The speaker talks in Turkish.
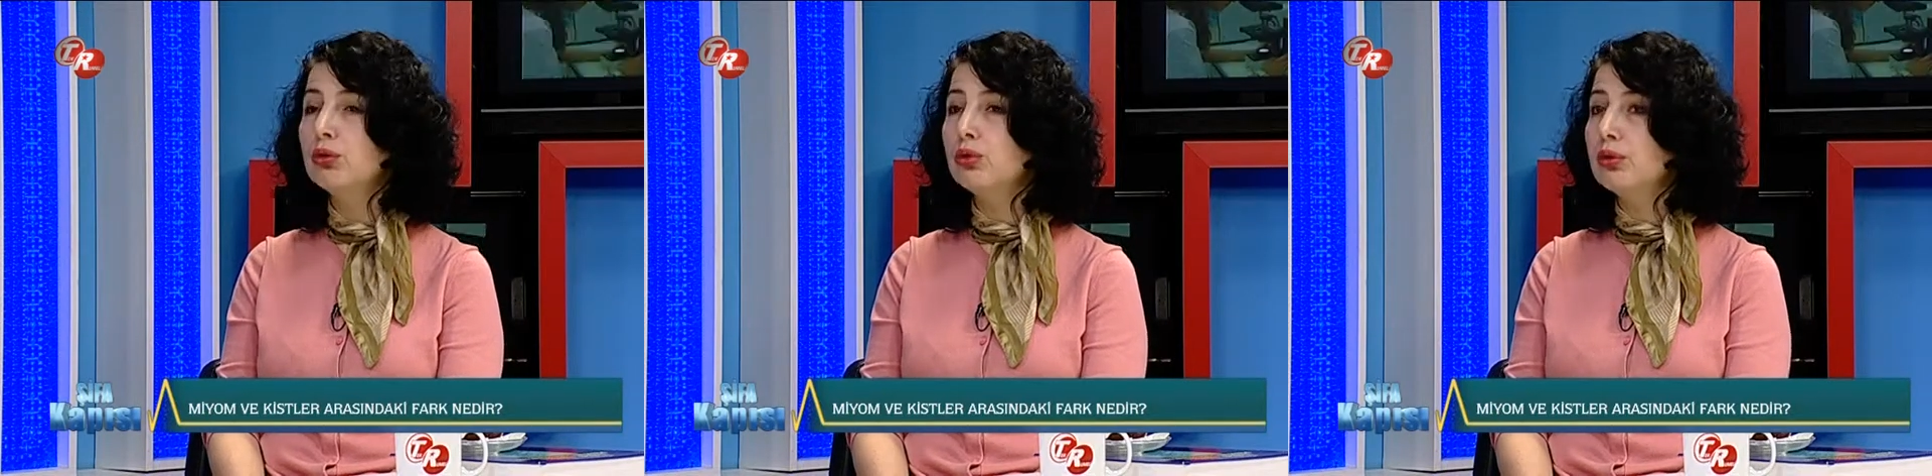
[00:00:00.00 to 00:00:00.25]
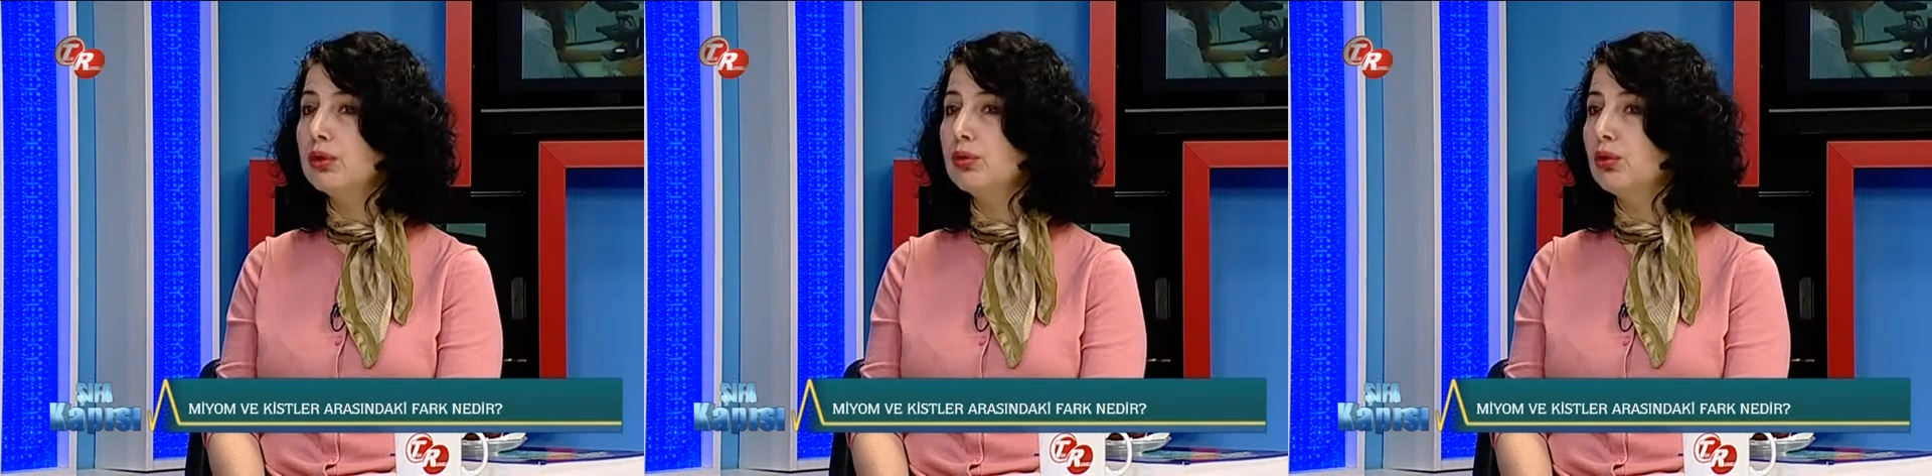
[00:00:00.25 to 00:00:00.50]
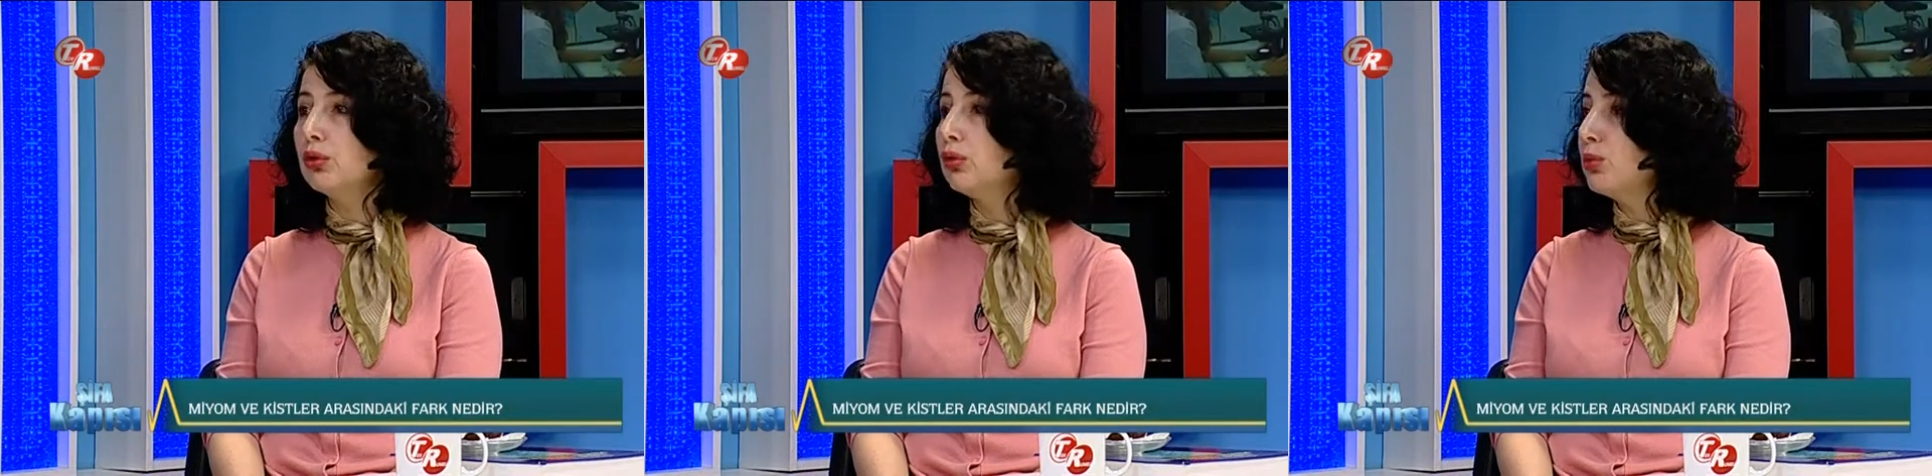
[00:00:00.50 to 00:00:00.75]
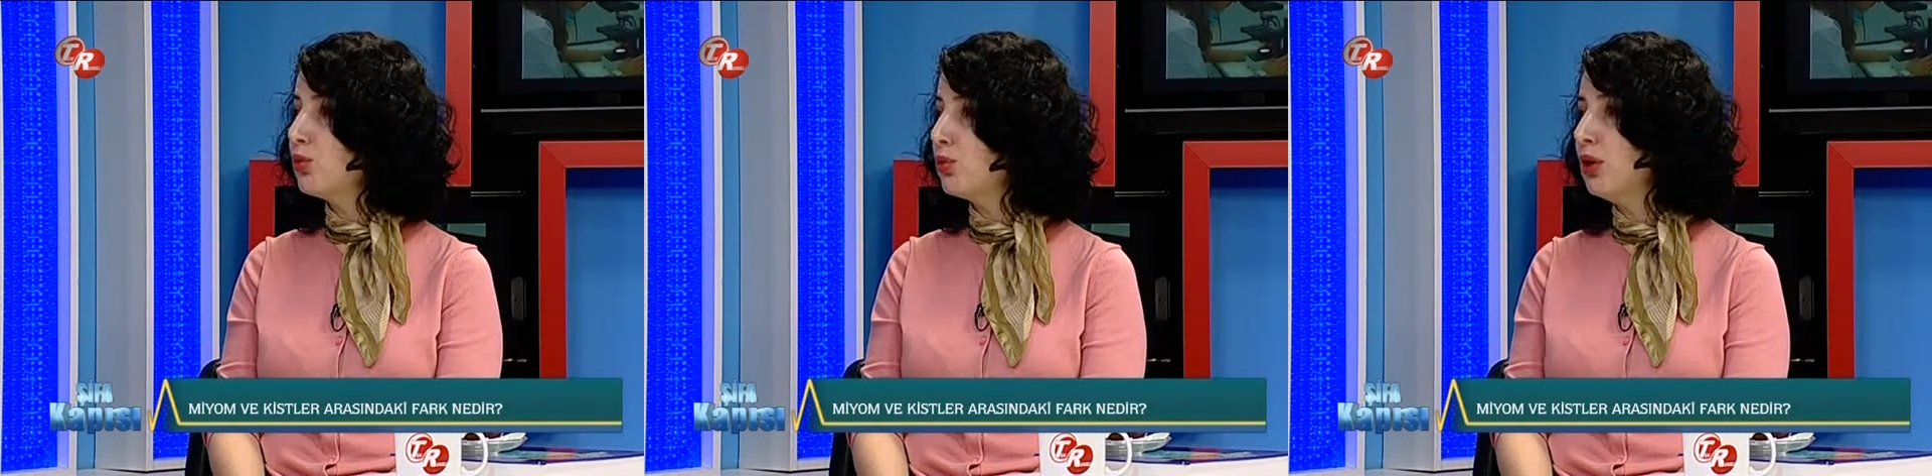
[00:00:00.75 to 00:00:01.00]

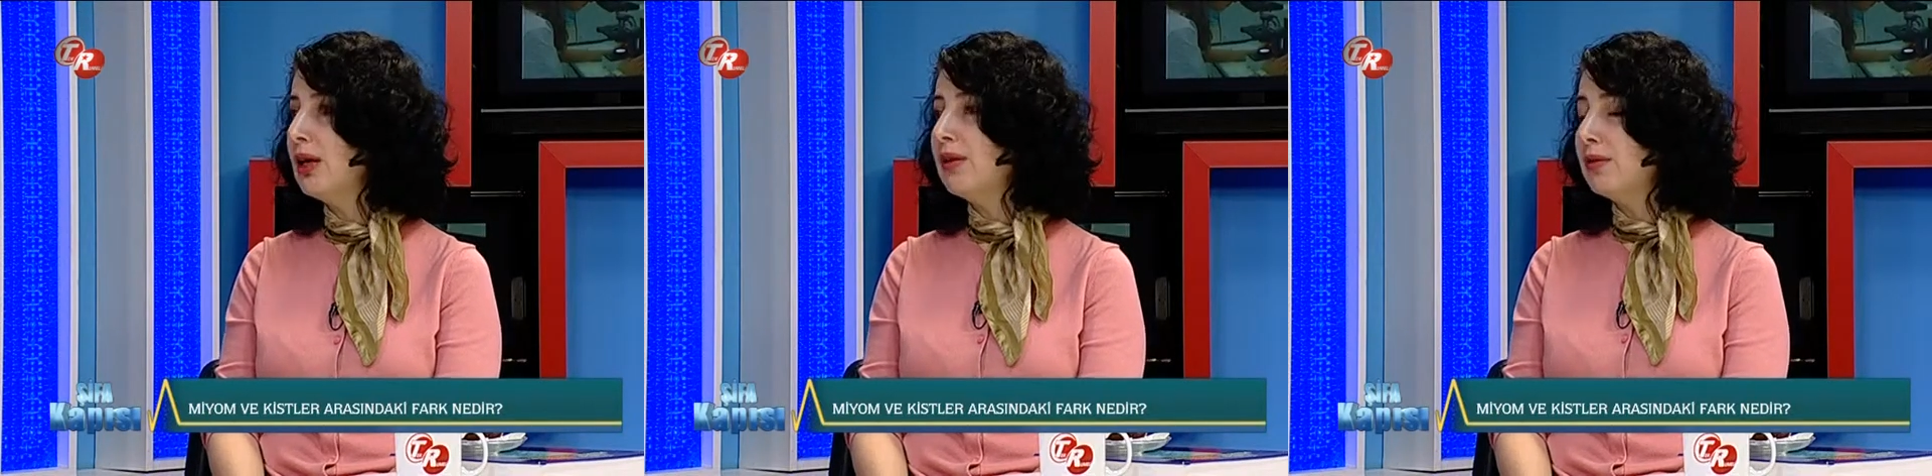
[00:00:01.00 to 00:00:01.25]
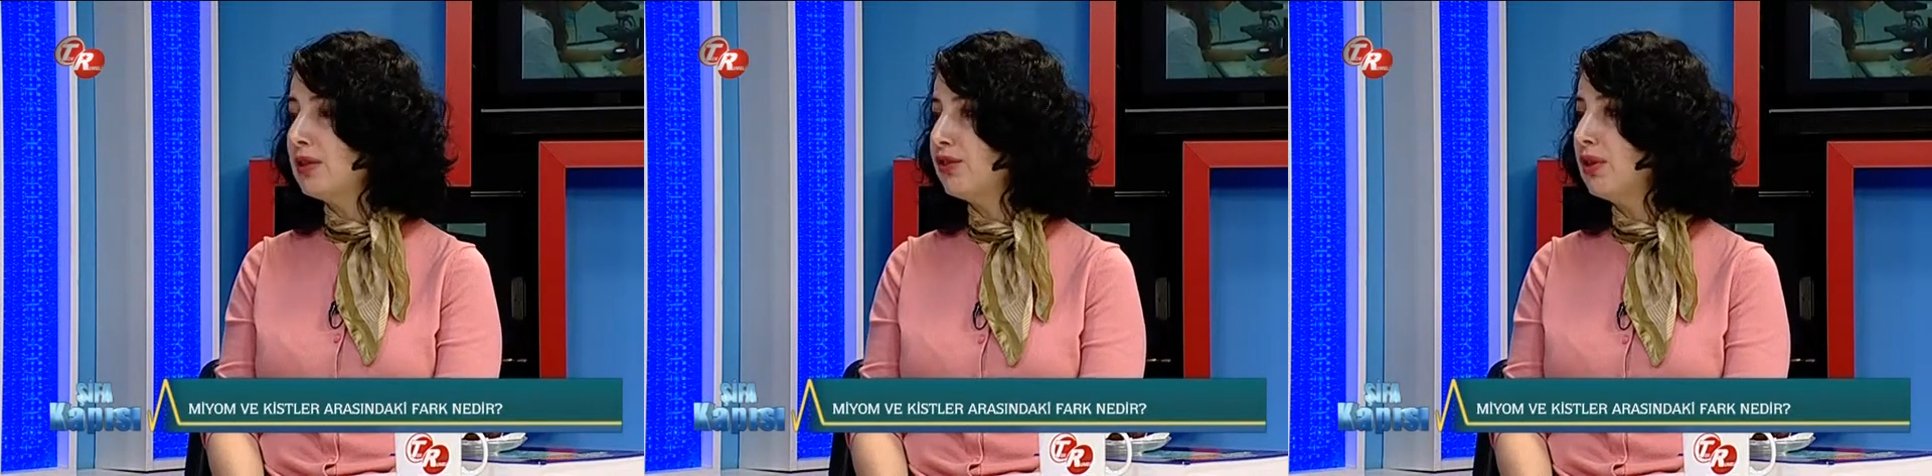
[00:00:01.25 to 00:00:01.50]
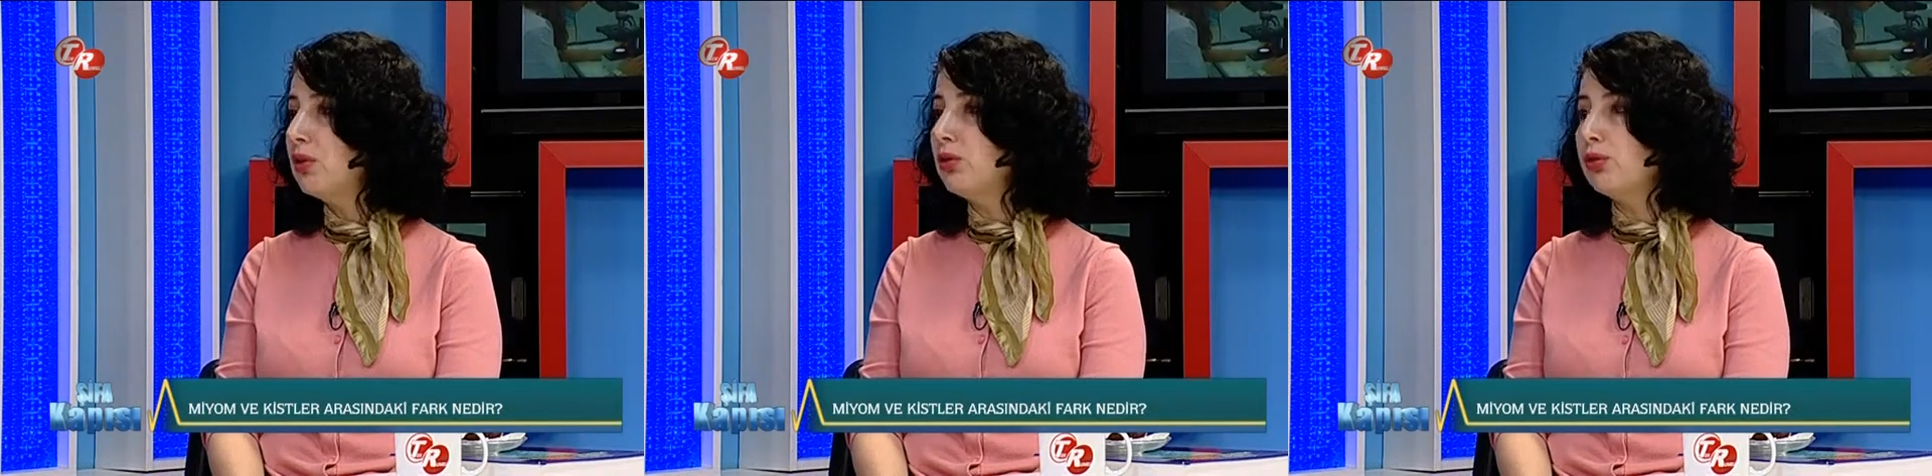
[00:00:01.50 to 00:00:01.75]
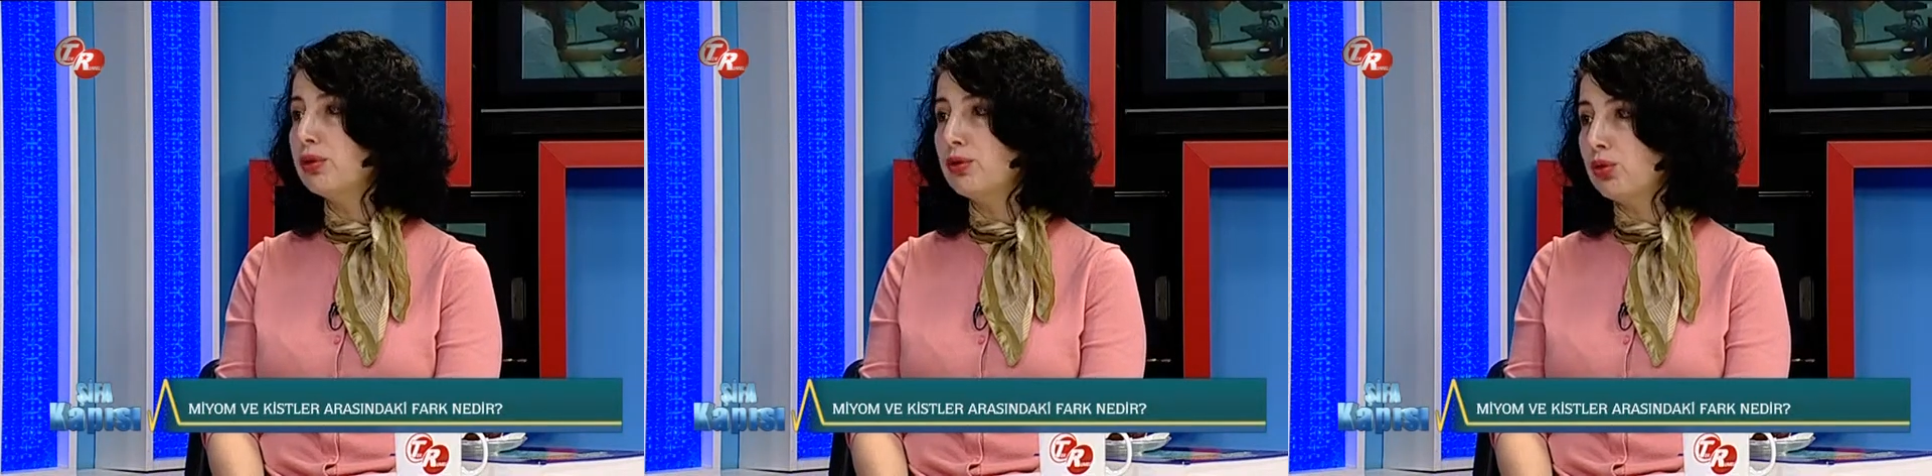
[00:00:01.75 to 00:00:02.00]
Ultrasonumuzu vajinal
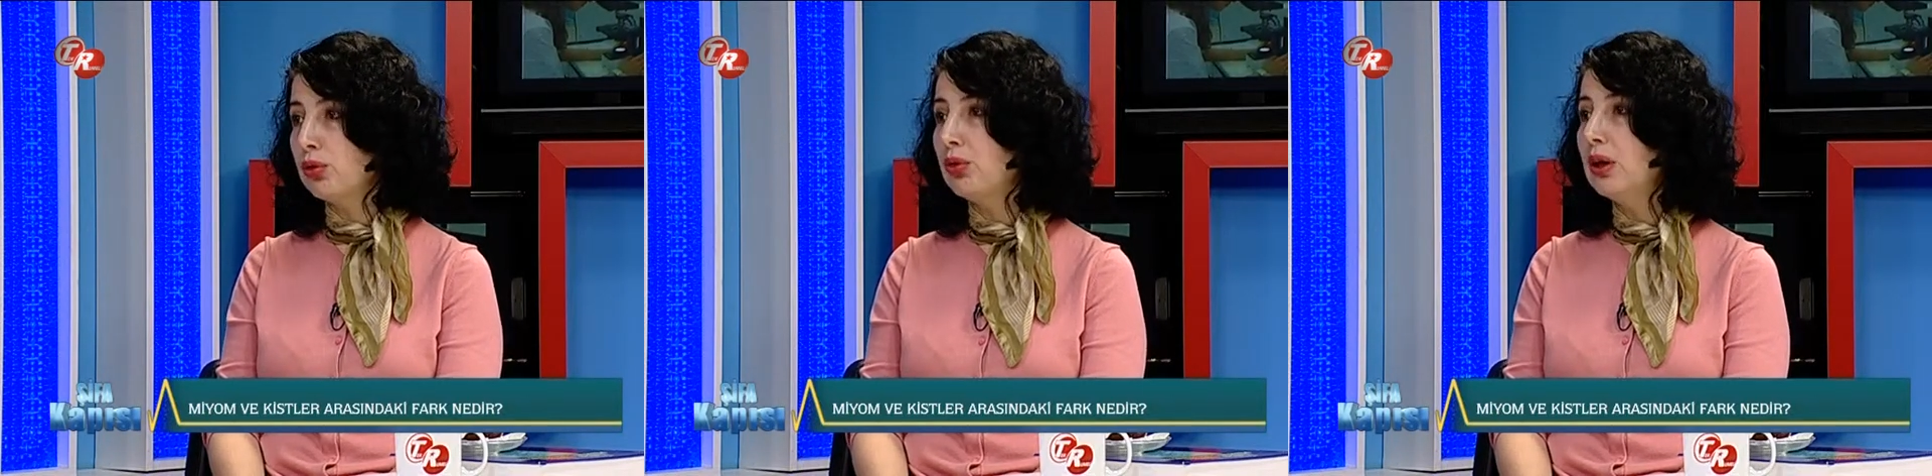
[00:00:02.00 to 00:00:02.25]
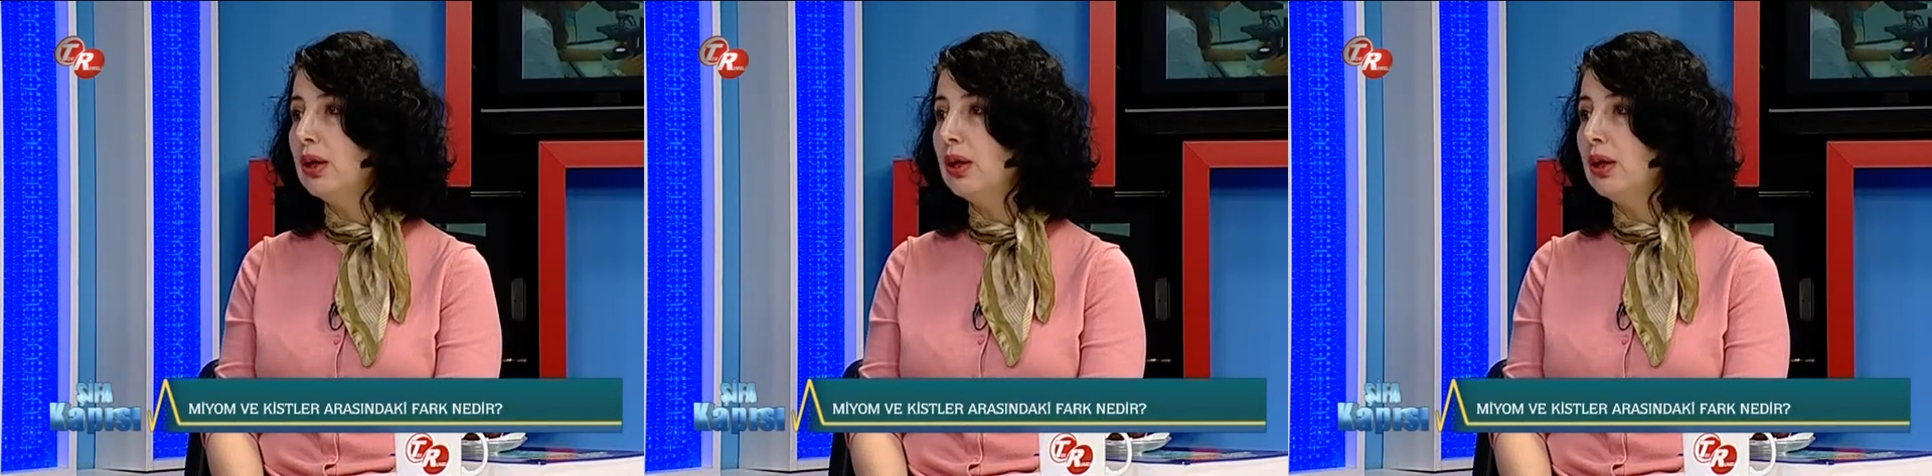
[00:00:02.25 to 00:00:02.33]
ultrason